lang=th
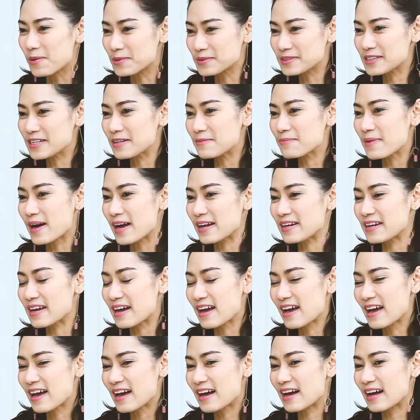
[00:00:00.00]
ของจริงมาเนี่ย
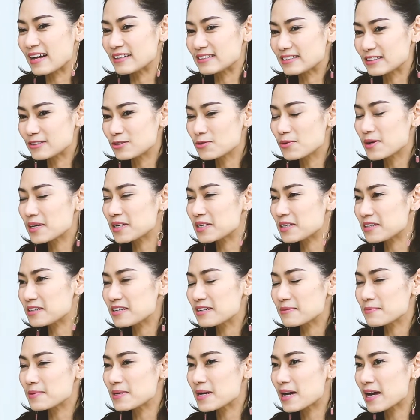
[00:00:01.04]
อาจจะช่วยกันนิด
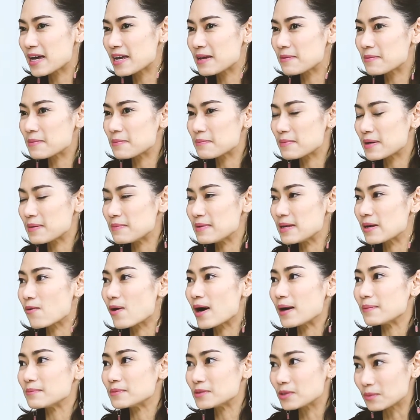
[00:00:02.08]
นึงเพื่อให้มันมีค
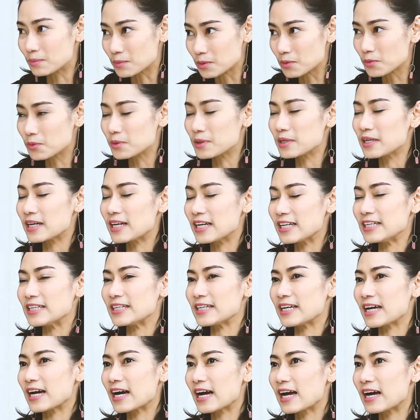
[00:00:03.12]
วามสมดุลอะไรอย่า
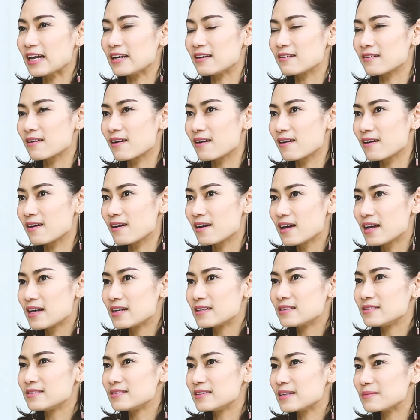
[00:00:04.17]
งเงี้ยค่ะแล้วก็
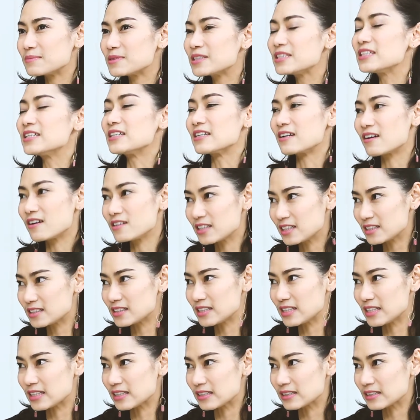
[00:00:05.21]
นำเสนอข้อเท็จจริง